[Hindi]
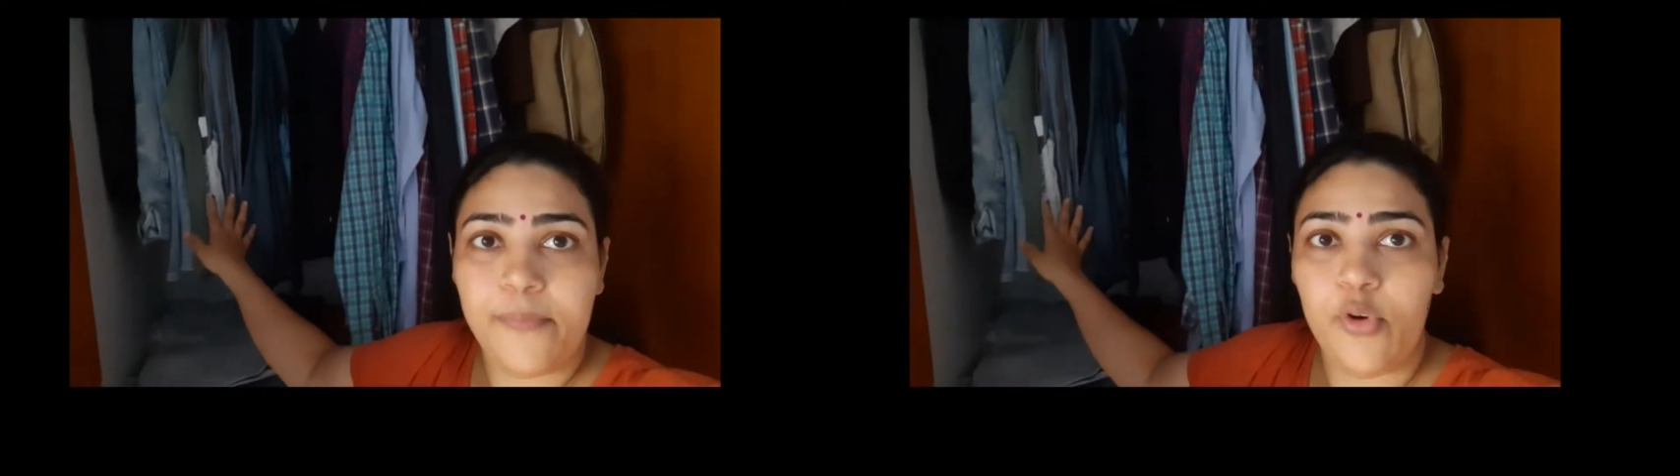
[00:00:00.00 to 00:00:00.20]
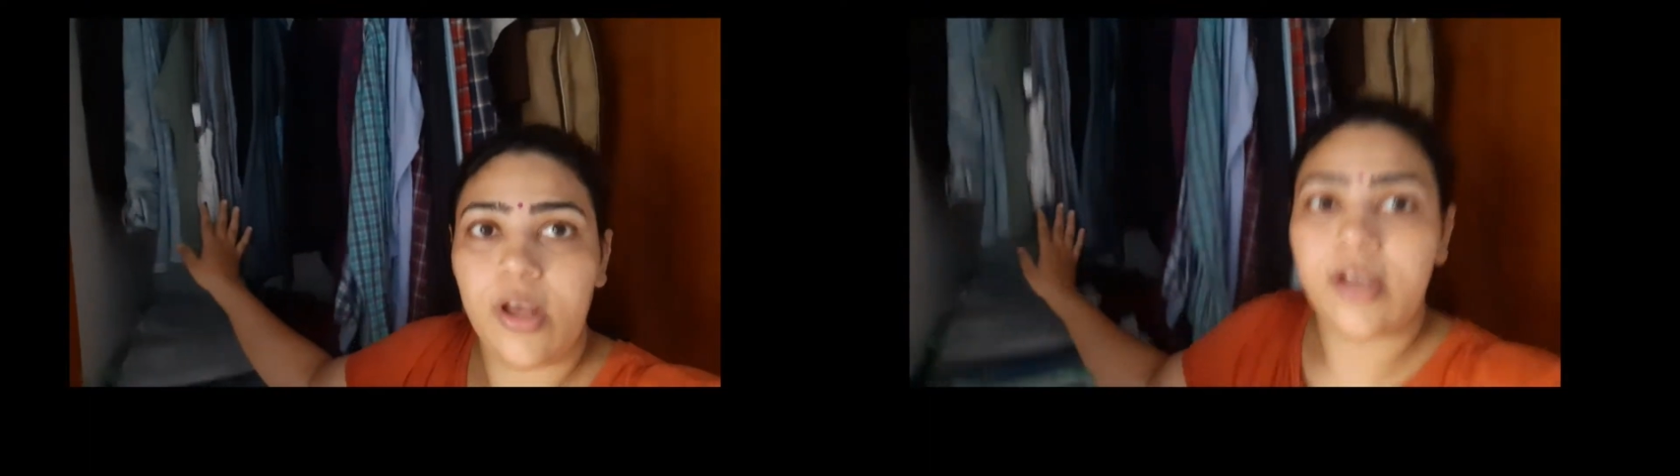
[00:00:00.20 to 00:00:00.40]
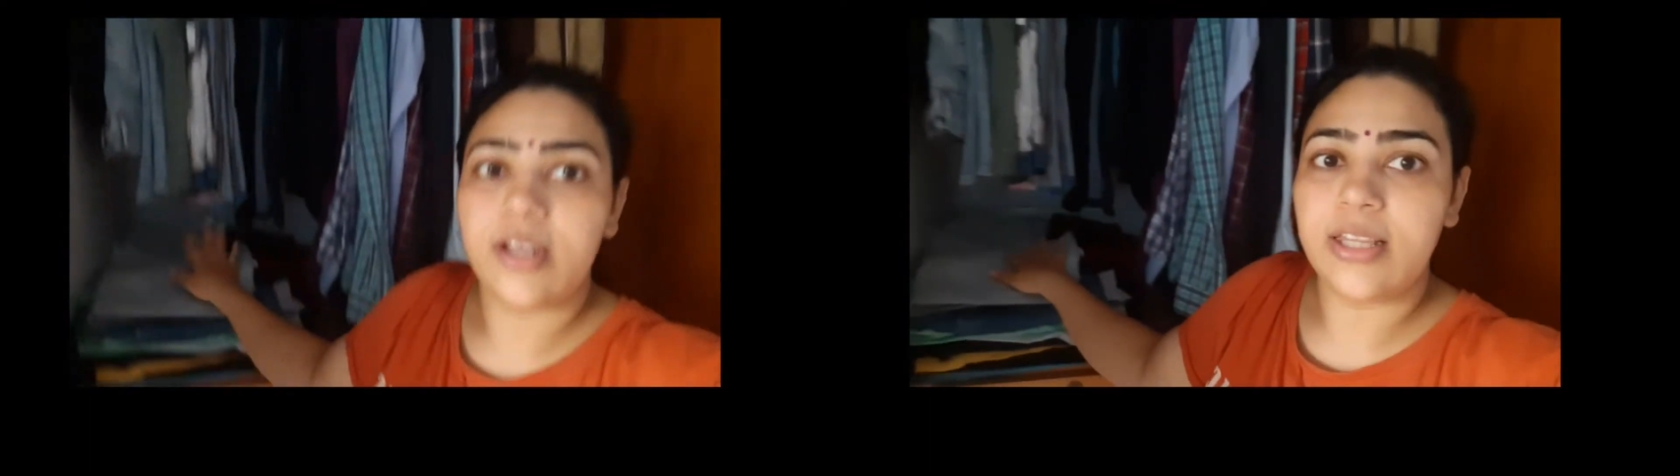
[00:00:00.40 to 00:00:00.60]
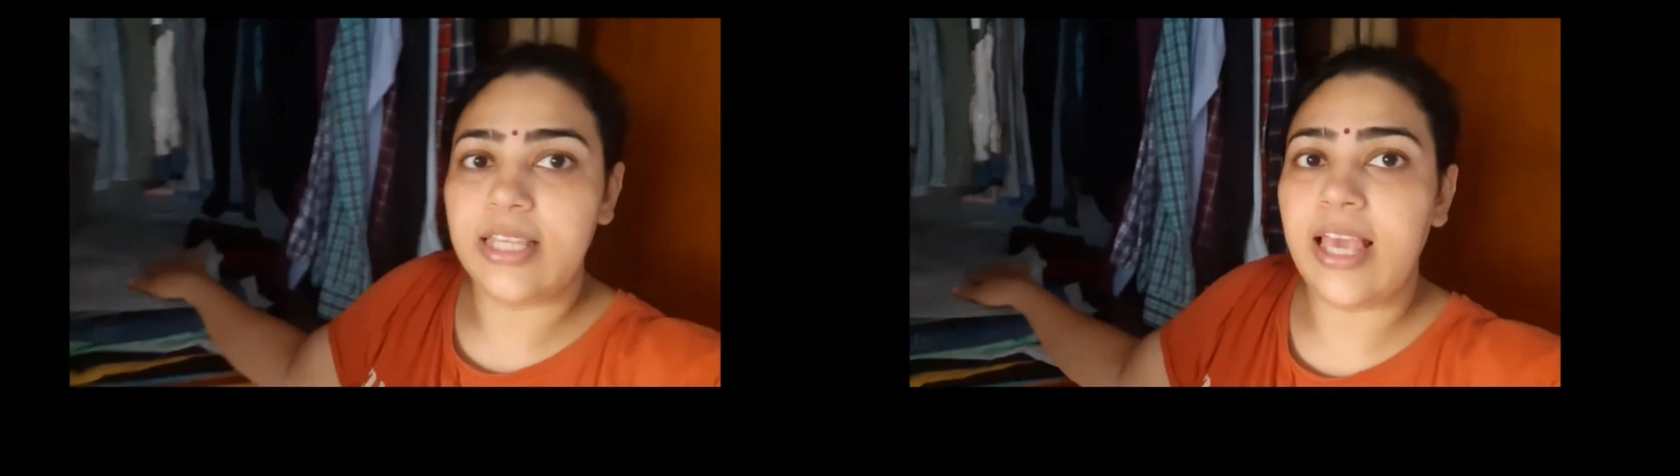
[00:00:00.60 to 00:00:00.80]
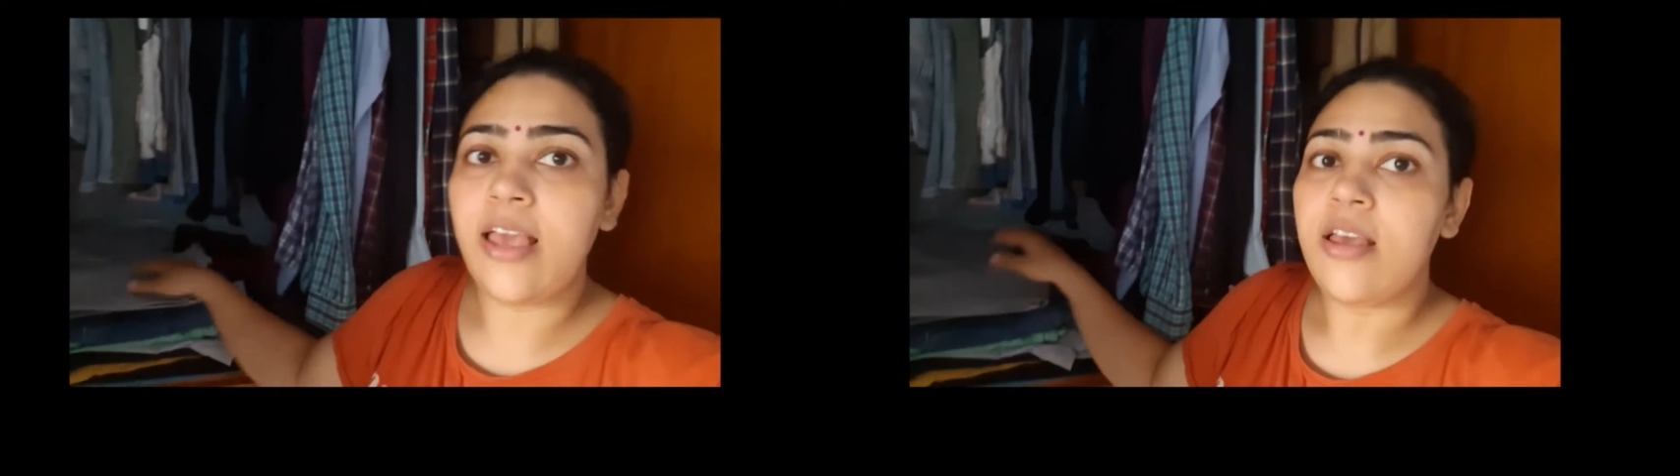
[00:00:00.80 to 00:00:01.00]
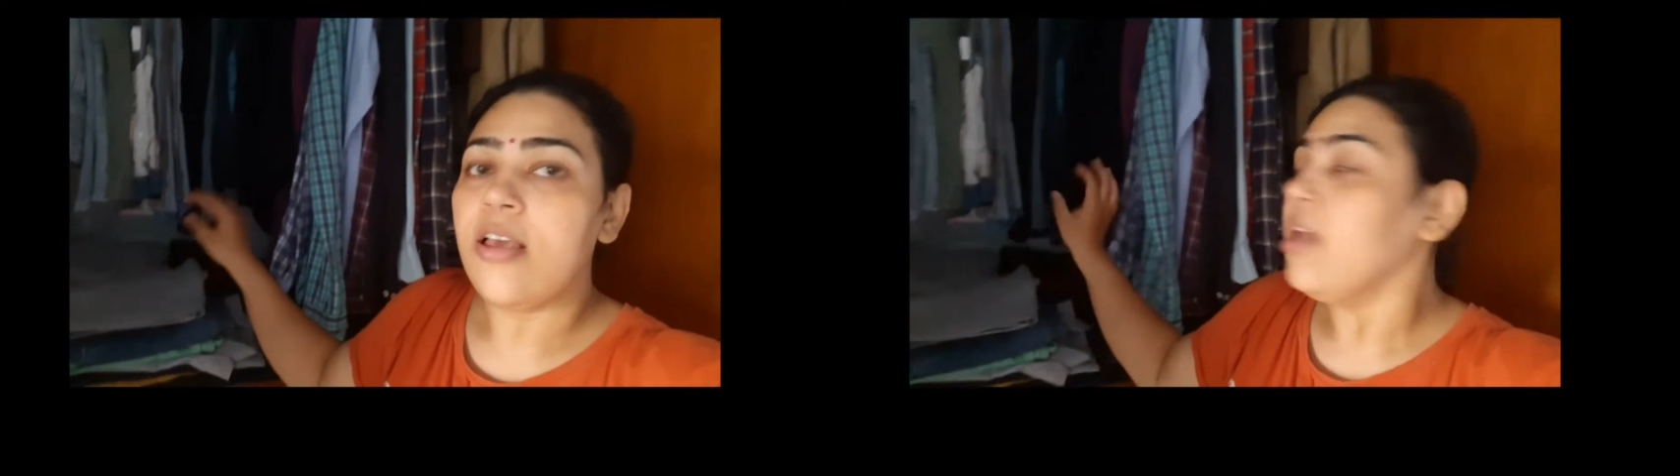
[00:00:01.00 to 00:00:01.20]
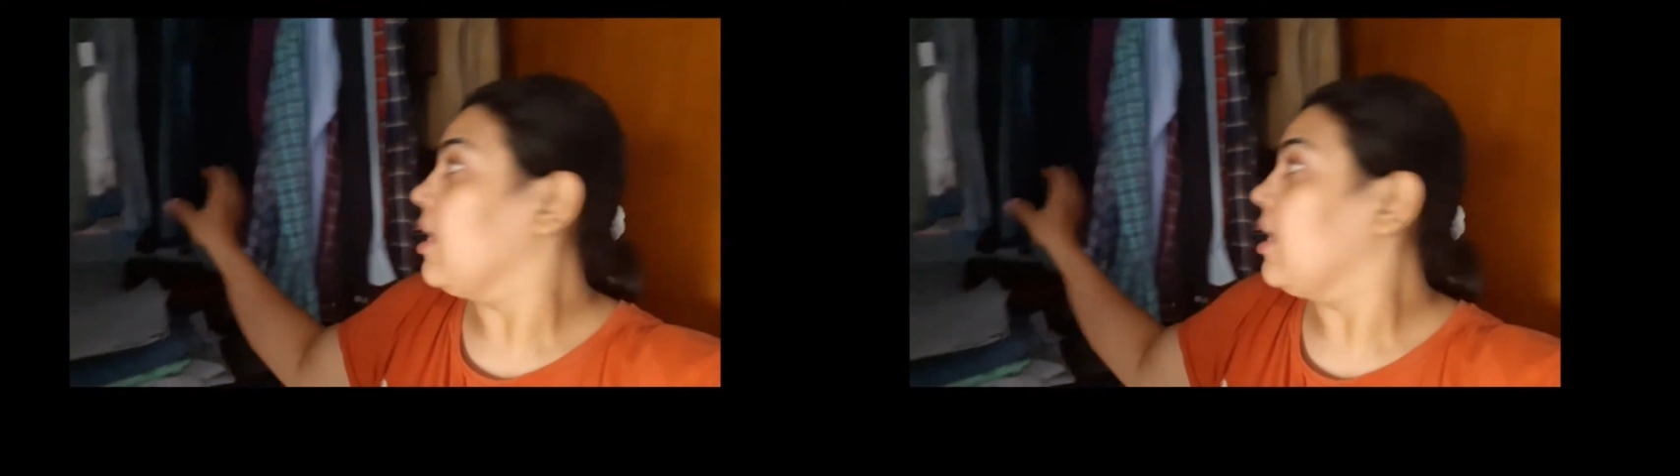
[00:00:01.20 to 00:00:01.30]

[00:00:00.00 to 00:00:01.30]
पूरा कर दिया है